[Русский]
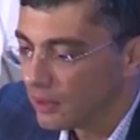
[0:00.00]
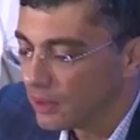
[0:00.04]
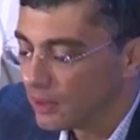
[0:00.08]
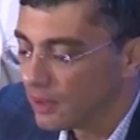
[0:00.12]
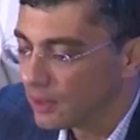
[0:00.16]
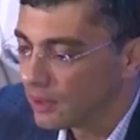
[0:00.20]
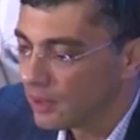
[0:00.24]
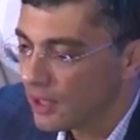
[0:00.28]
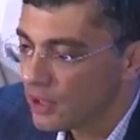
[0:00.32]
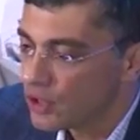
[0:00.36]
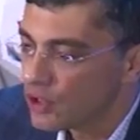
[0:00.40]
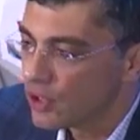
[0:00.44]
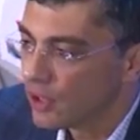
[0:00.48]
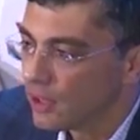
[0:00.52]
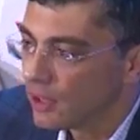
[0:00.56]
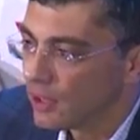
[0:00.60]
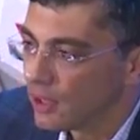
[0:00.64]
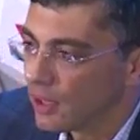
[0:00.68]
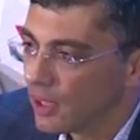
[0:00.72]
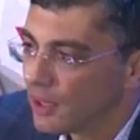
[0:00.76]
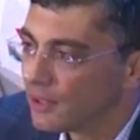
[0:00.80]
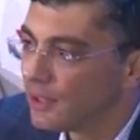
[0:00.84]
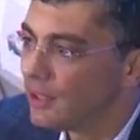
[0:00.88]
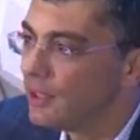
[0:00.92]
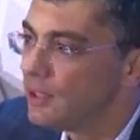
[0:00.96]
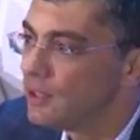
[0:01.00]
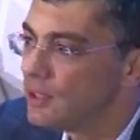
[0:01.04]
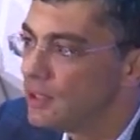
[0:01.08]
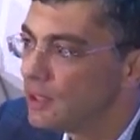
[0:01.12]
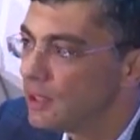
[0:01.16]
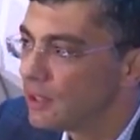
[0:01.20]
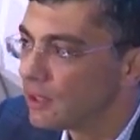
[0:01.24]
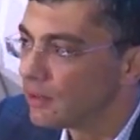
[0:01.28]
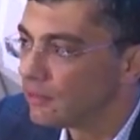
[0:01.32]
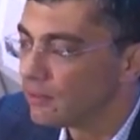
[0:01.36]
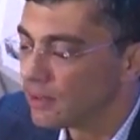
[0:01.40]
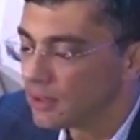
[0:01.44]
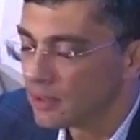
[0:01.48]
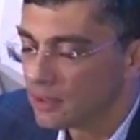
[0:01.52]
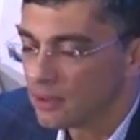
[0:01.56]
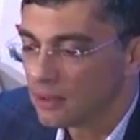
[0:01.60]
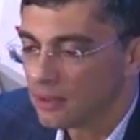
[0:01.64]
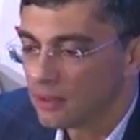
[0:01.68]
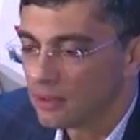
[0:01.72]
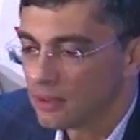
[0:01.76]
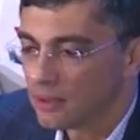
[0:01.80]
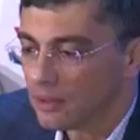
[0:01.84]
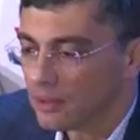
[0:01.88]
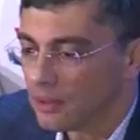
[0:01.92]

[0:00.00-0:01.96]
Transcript: э, начали анализировать